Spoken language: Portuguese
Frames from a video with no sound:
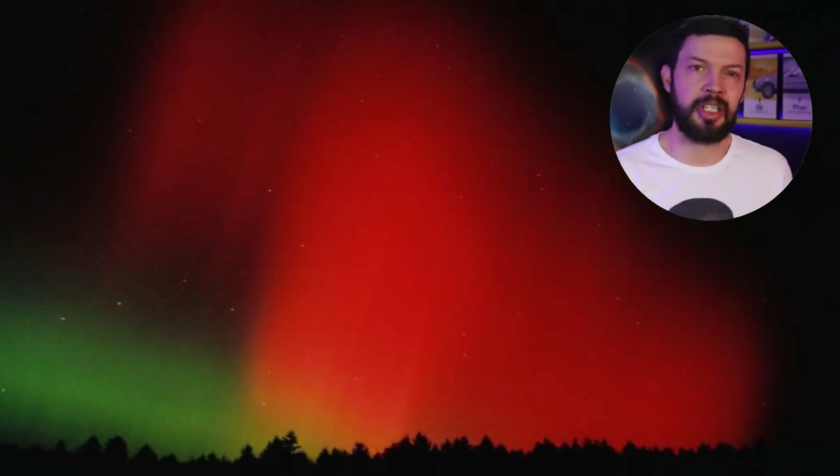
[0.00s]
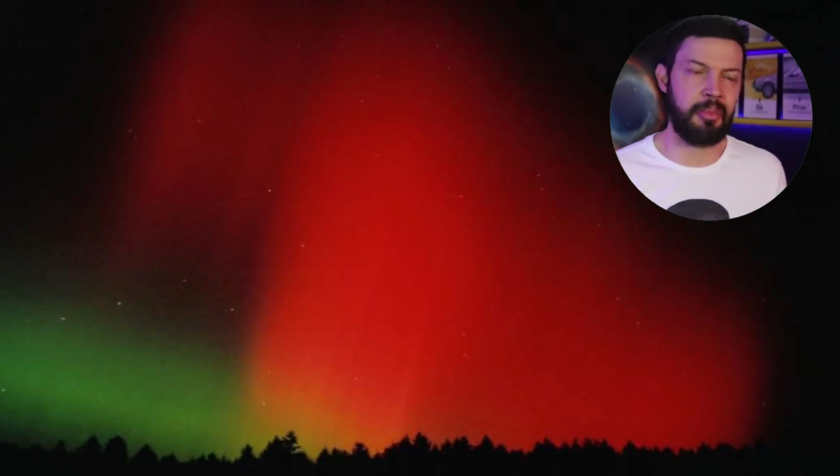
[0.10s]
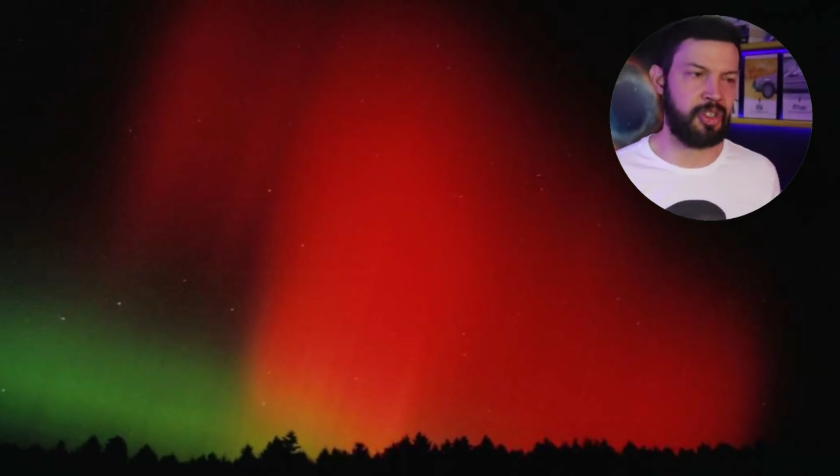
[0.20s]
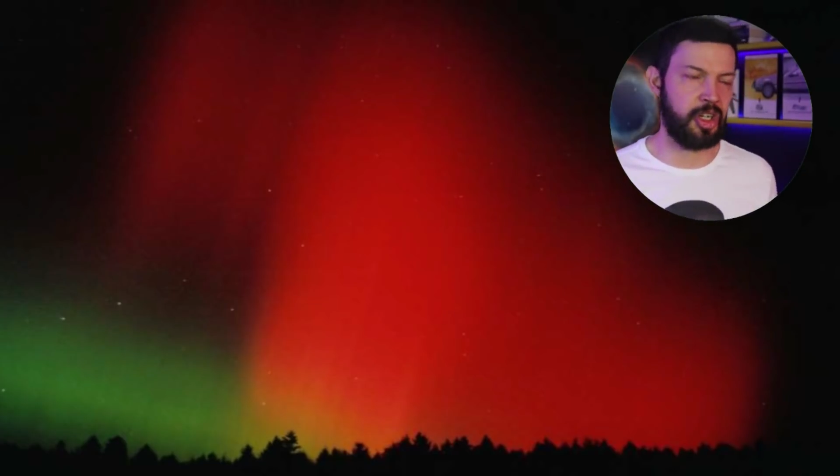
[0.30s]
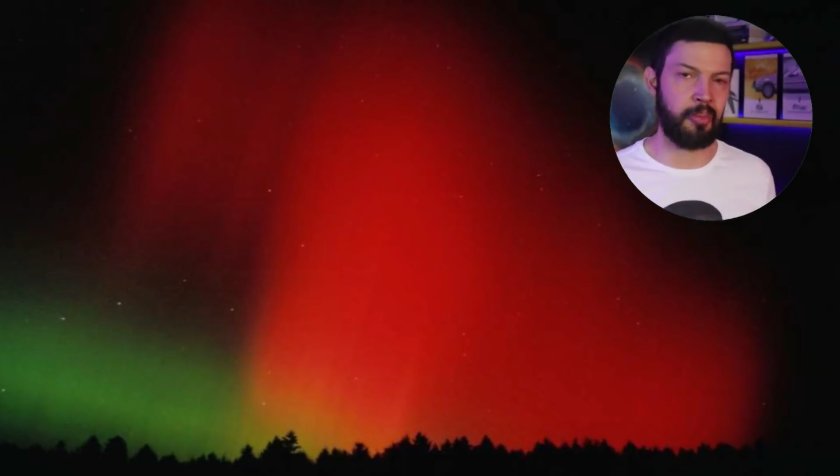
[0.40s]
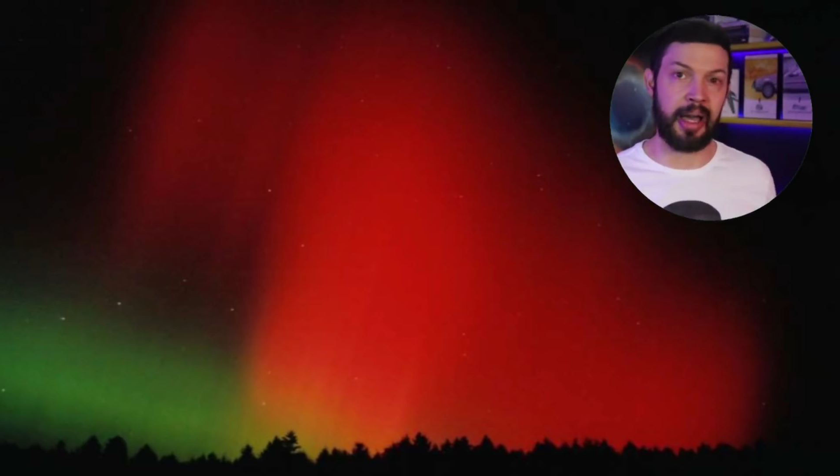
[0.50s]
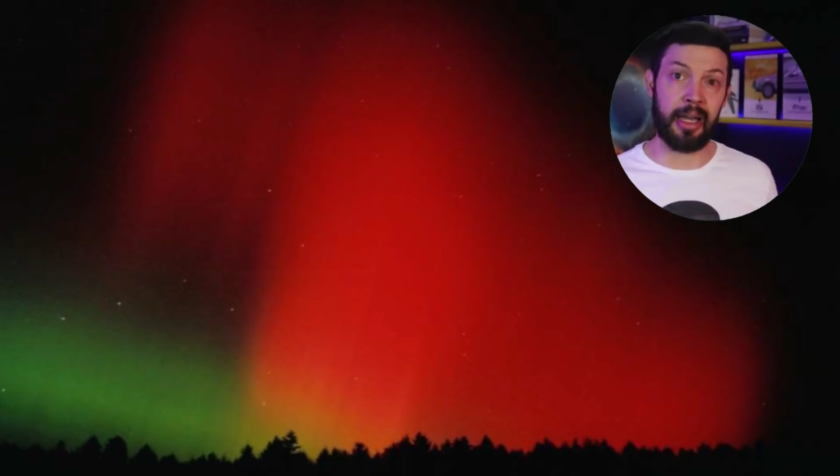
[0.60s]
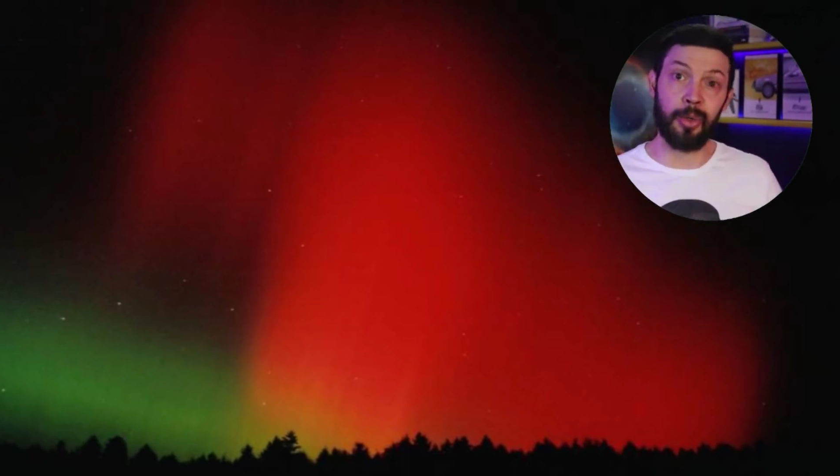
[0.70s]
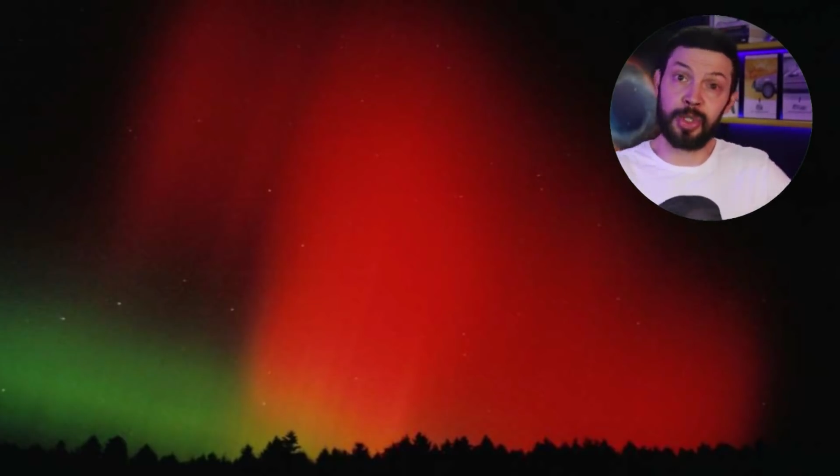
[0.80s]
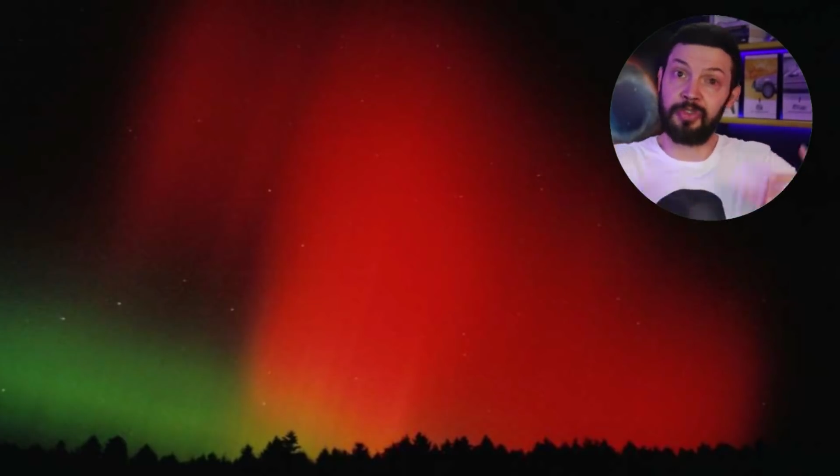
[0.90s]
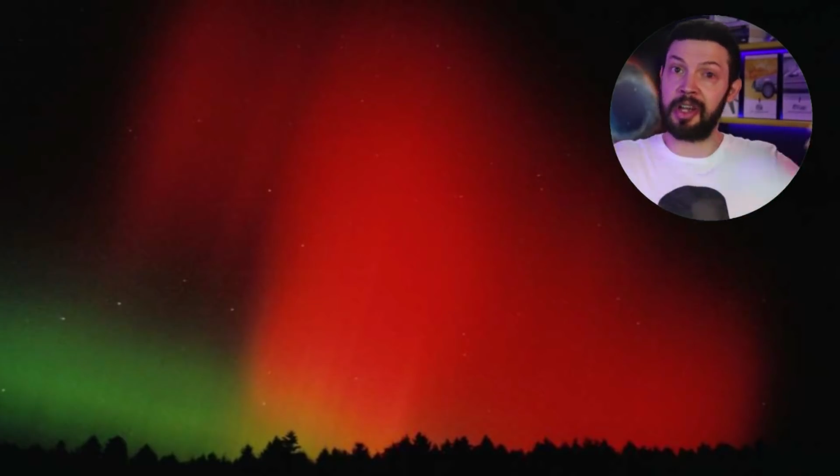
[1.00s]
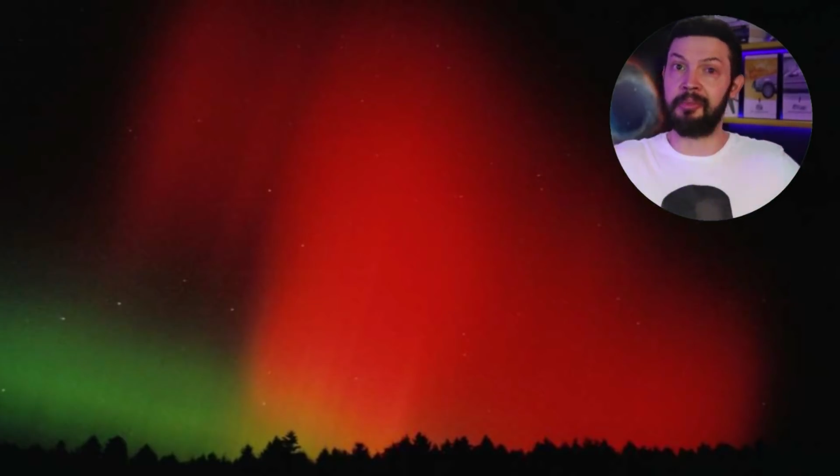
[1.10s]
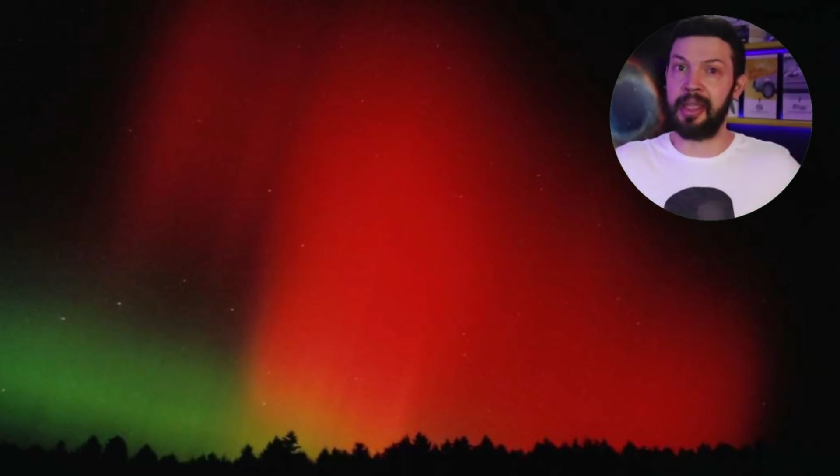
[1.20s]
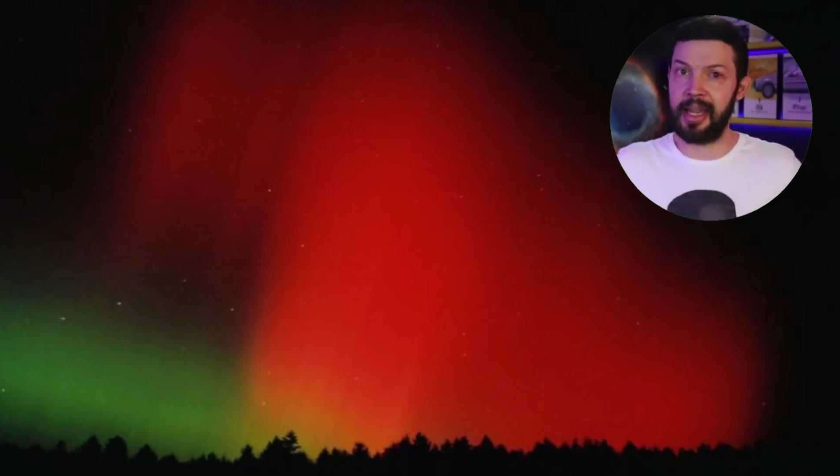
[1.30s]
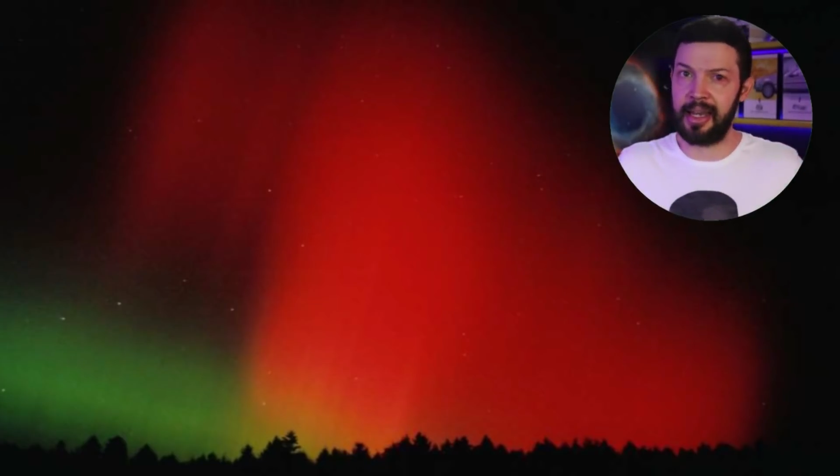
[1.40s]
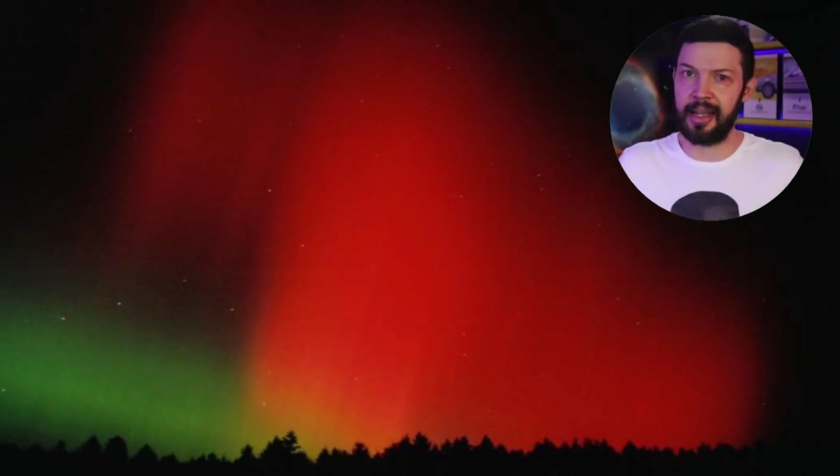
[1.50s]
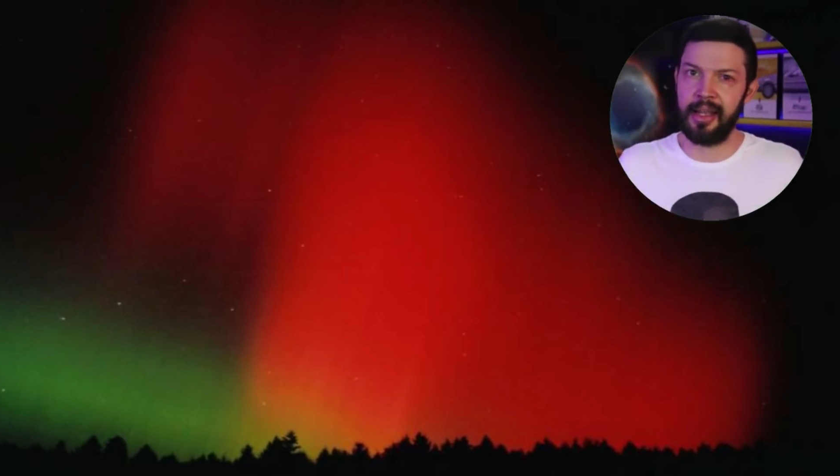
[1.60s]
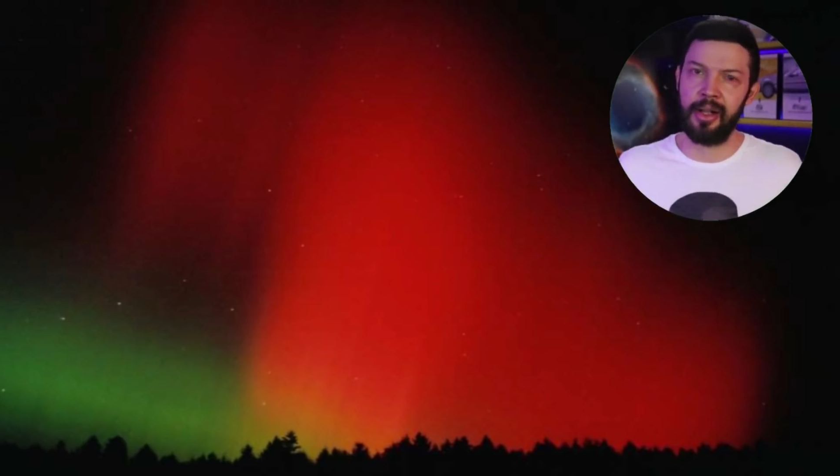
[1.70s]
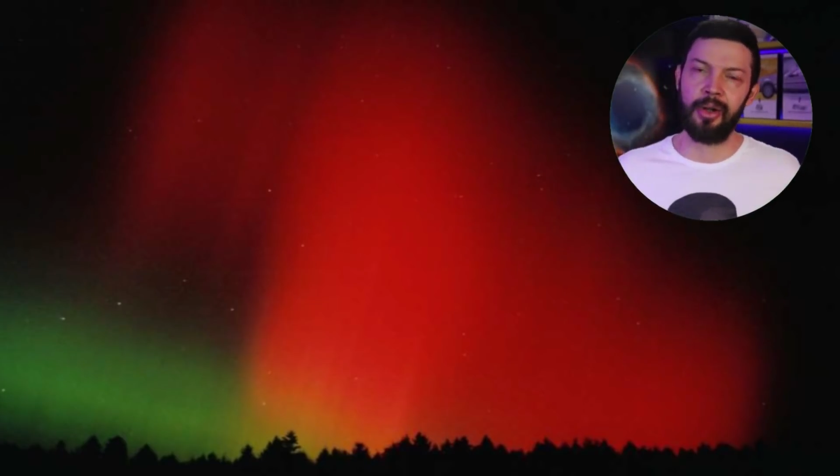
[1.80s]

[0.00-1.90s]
emitir uma luz vermelha